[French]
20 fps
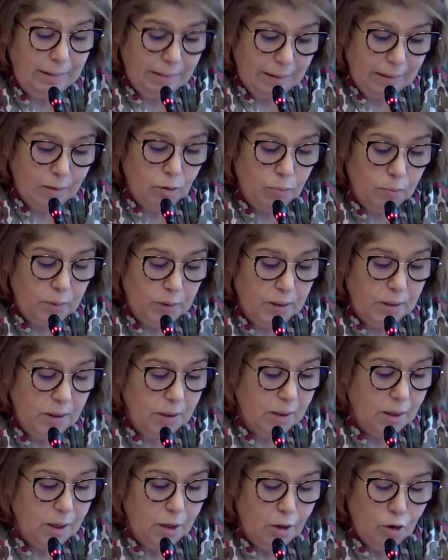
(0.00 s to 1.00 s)
est
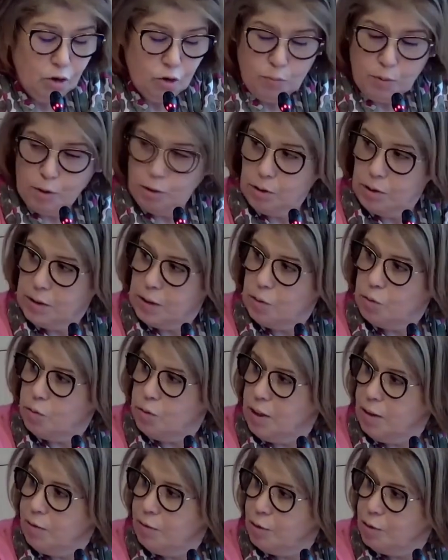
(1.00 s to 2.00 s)
adopté. Je pense que c'est
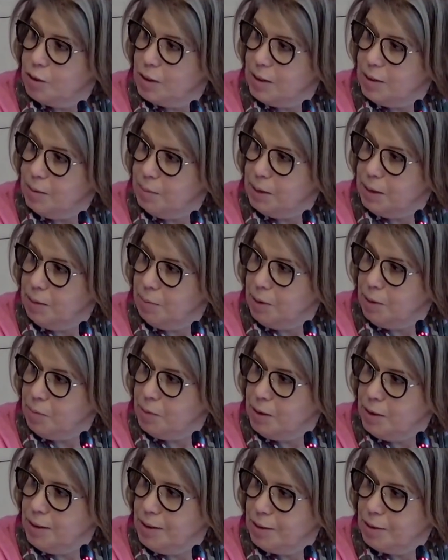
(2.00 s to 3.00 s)
une avancée, Madame la
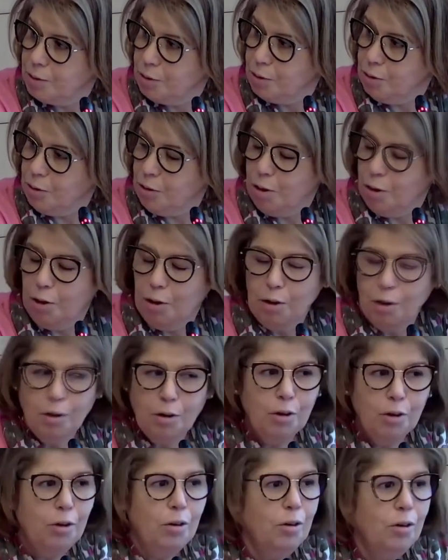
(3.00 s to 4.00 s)
Ministre,
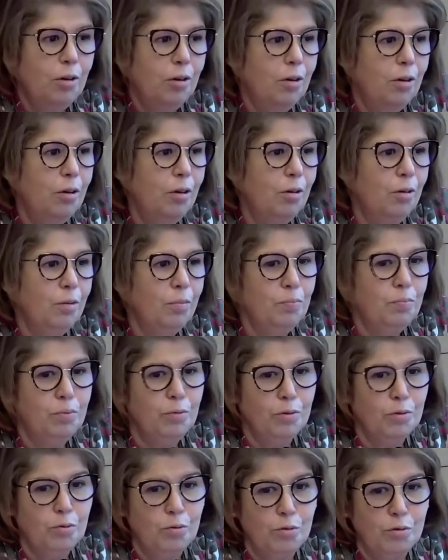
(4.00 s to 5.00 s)
euh,
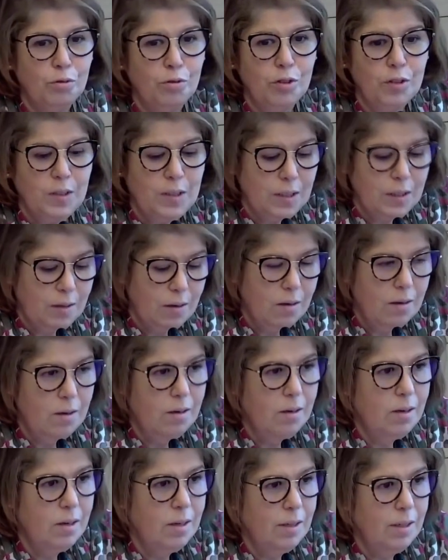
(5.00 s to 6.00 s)
pour toutes nos écoles
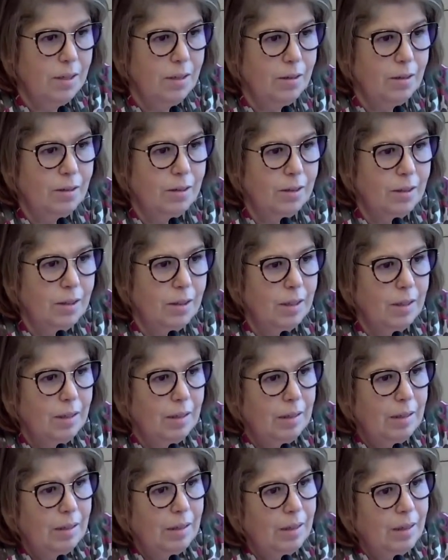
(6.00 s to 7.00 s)
et,
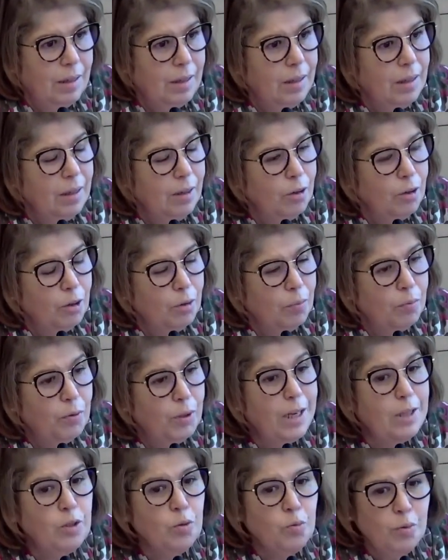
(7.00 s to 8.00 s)
et euh, pour
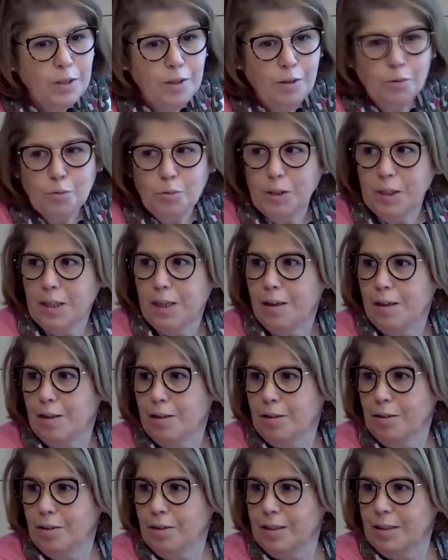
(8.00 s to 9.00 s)
la suite, en tout cas,
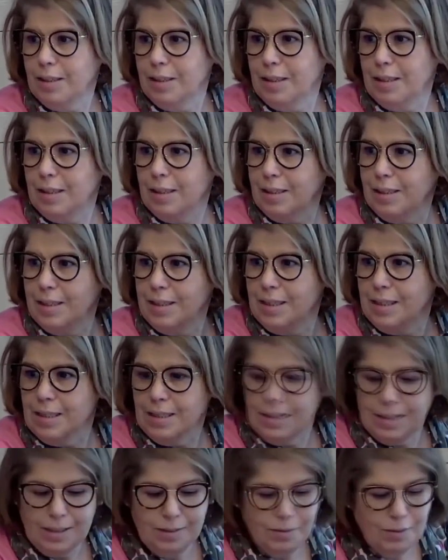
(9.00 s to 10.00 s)
euh, des, des
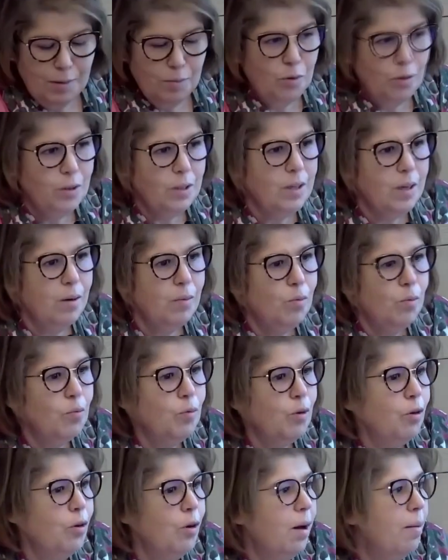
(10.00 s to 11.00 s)
événements, c'est un
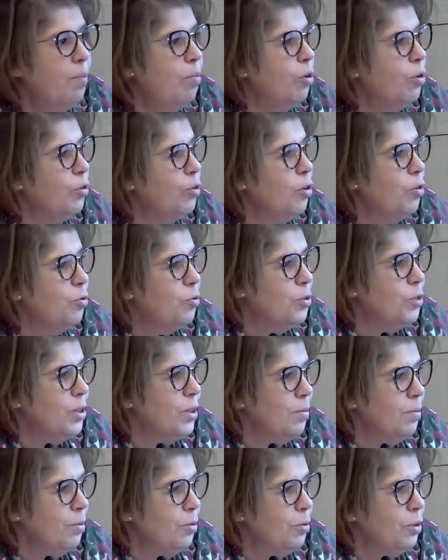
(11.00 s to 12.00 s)
moment important
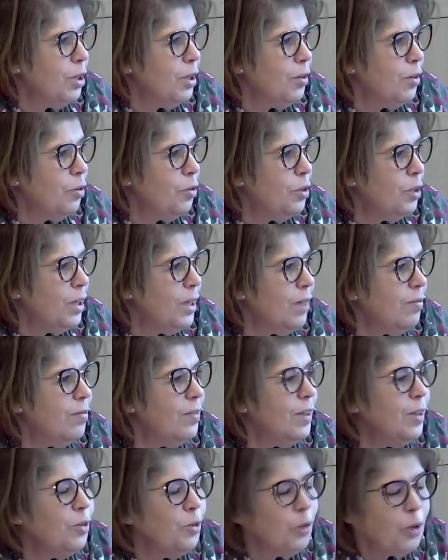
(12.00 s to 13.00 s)
aussi. On, on, en, a
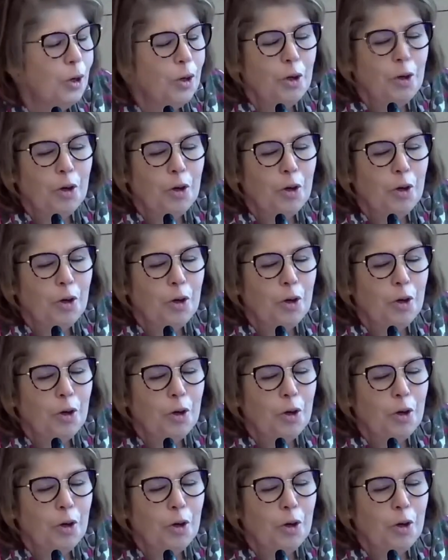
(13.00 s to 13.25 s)
vécu,